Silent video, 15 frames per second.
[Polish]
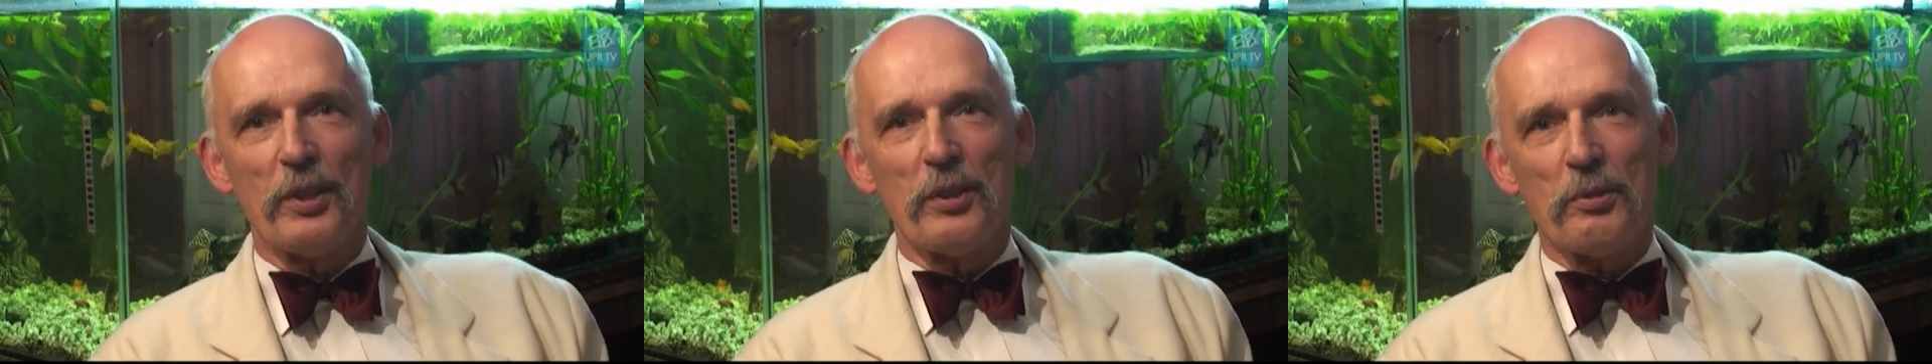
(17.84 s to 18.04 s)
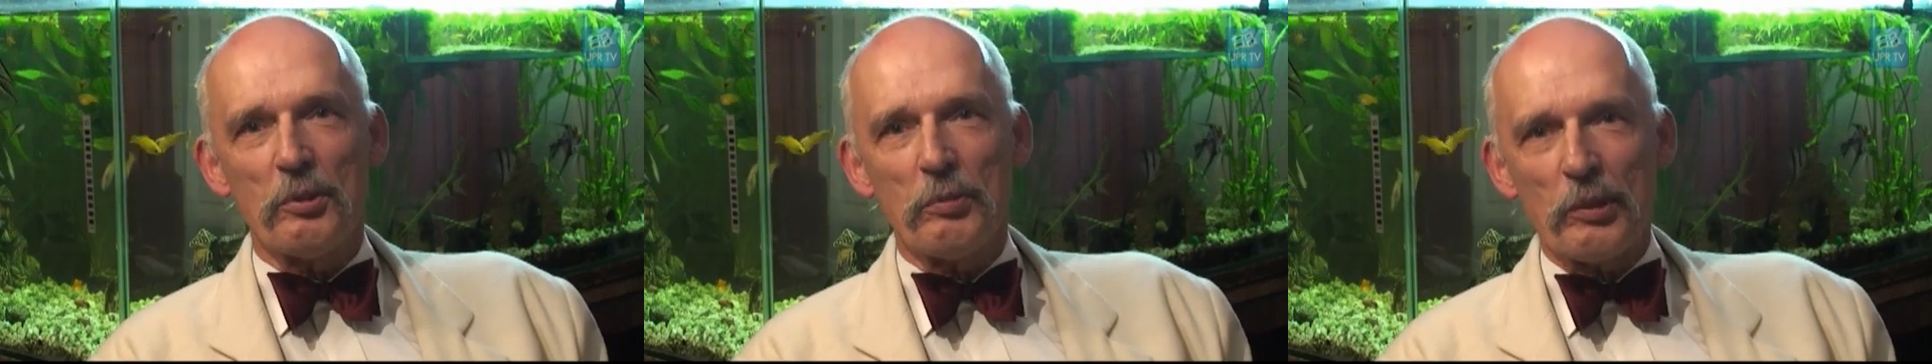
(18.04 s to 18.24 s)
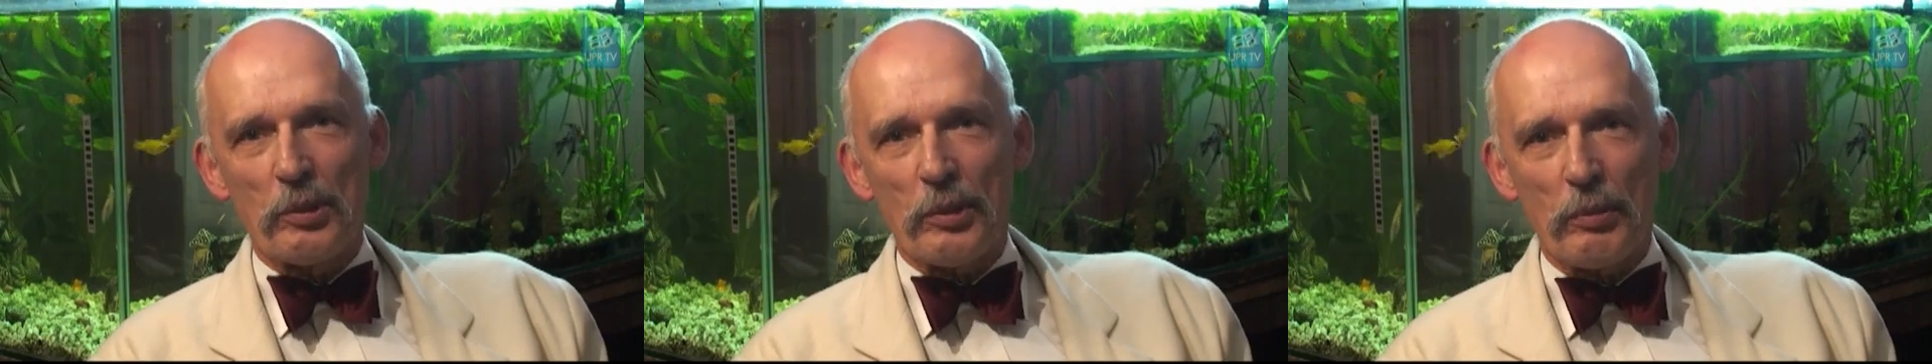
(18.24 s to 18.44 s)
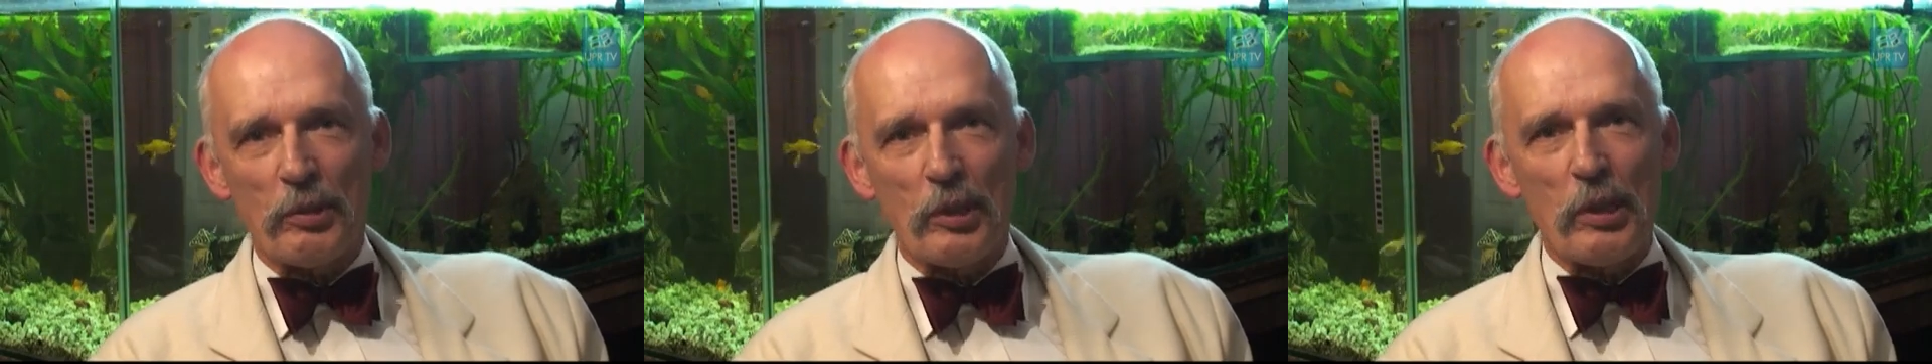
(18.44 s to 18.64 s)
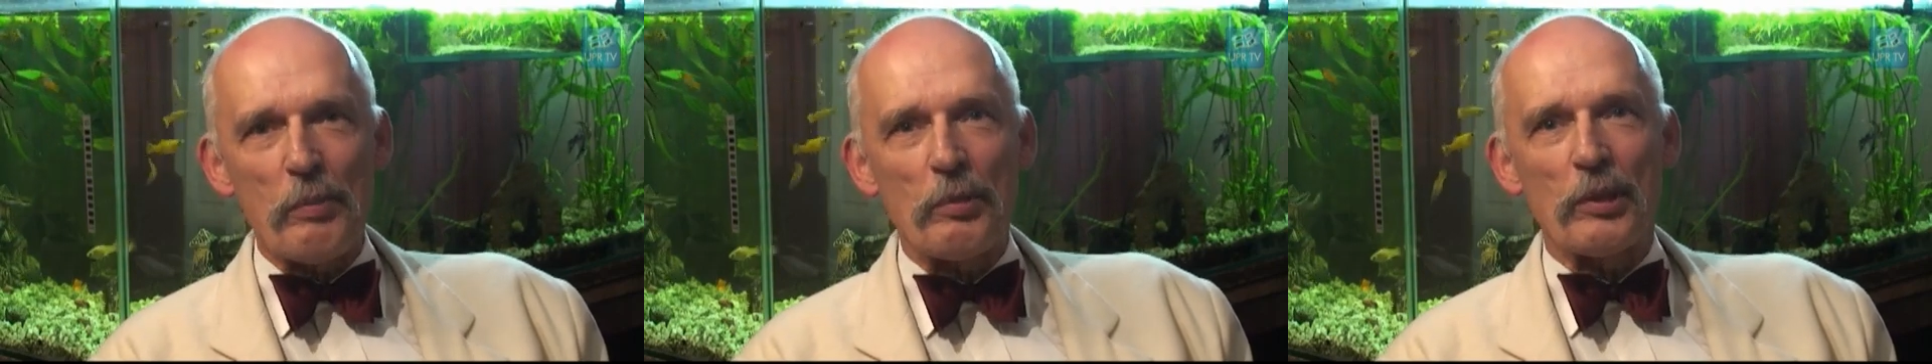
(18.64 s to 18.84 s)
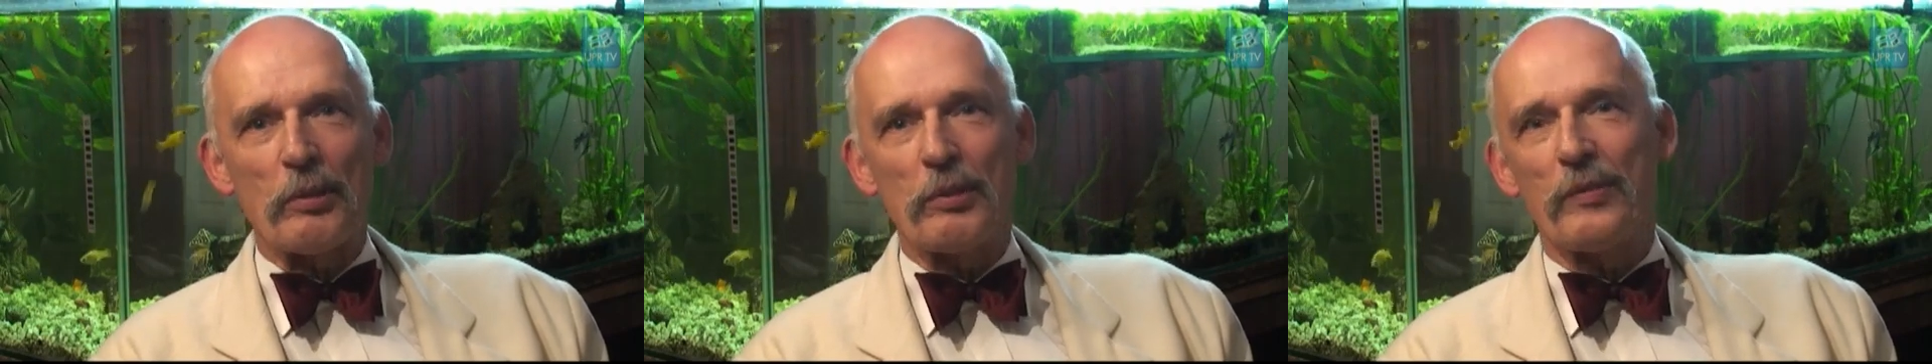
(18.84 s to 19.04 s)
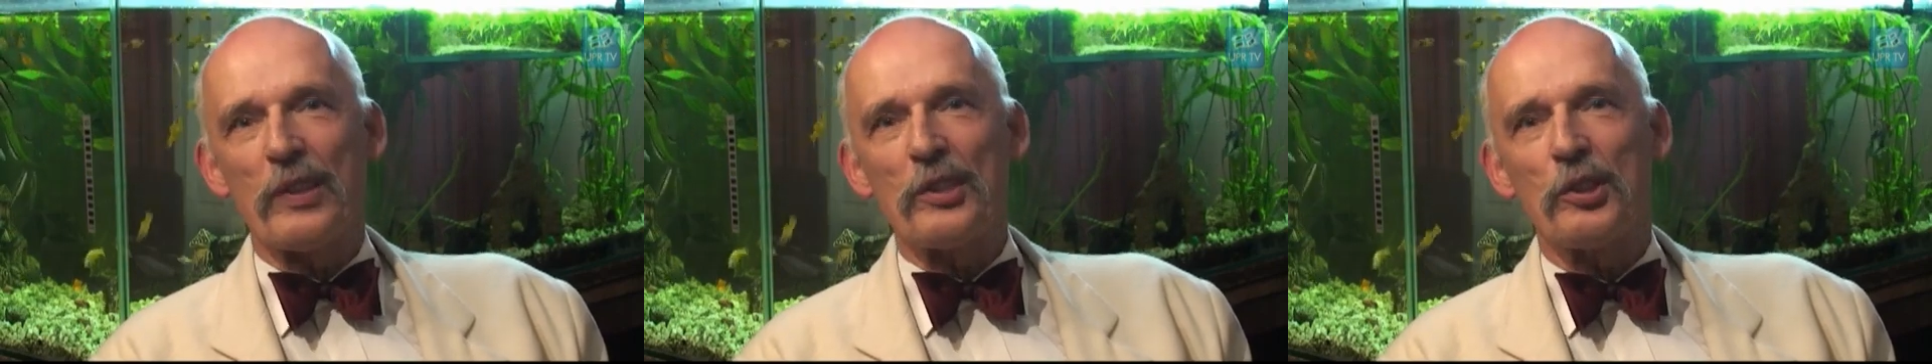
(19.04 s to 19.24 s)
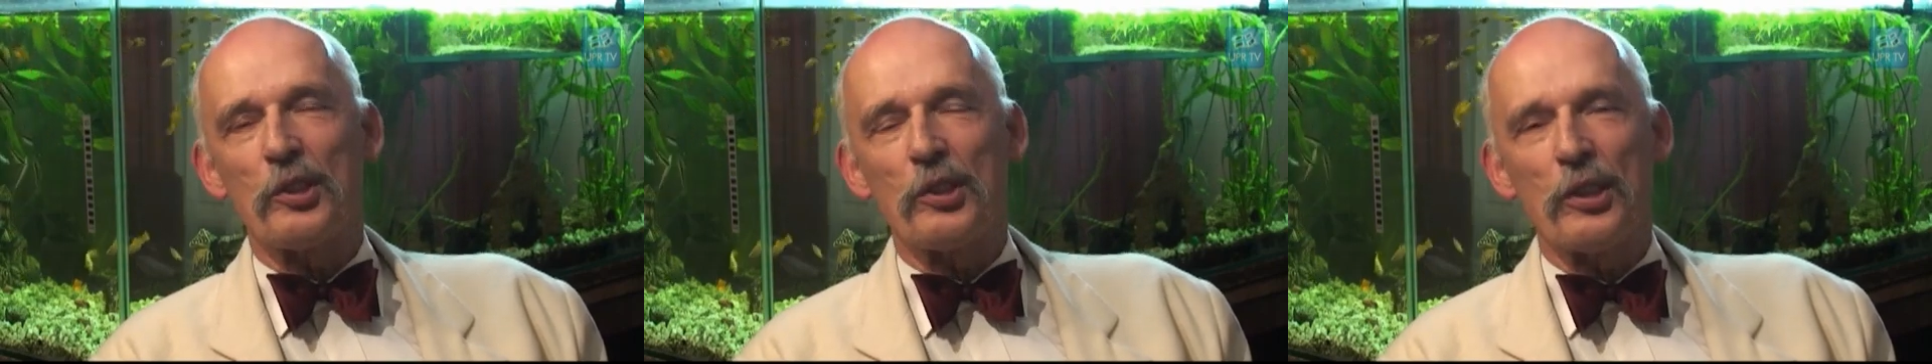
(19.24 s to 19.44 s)
Tu może tam nie można dwa
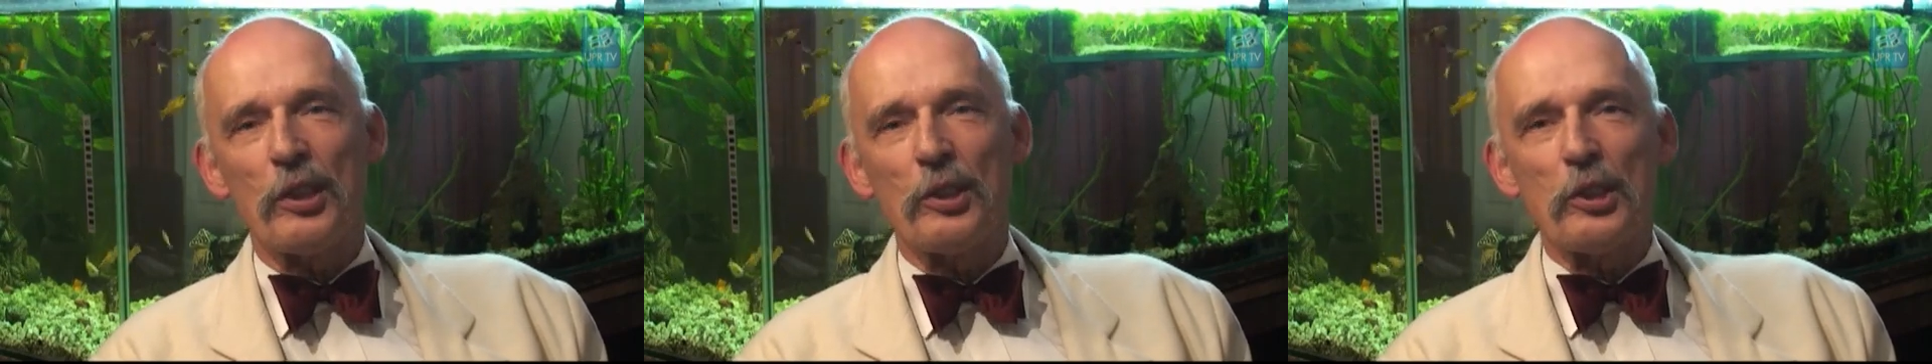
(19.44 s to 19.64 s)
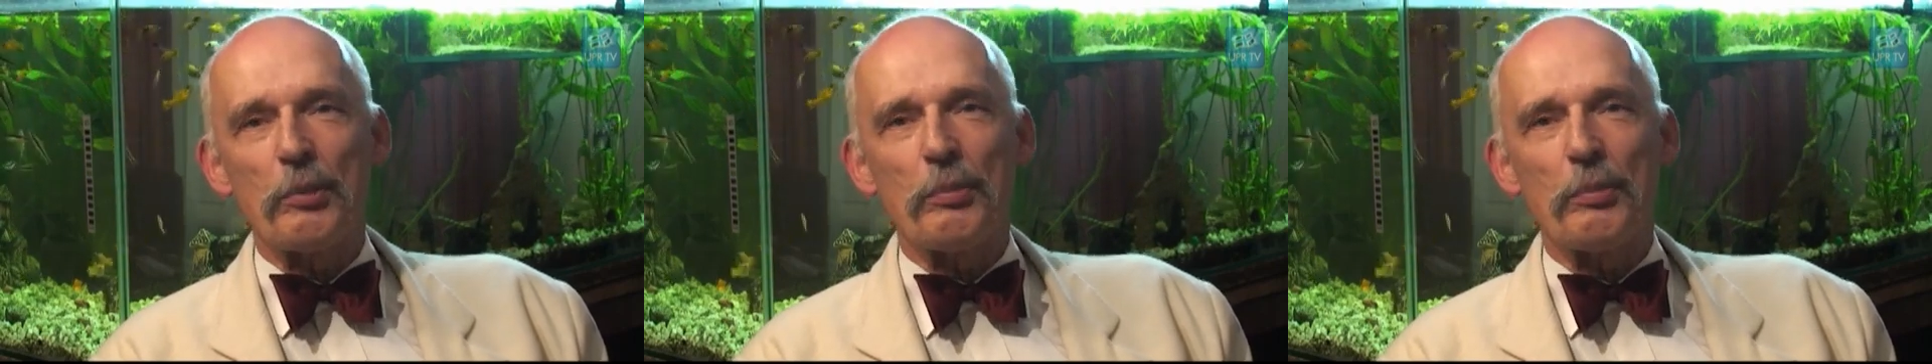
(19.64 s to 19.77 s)
czy trzy kieliszki,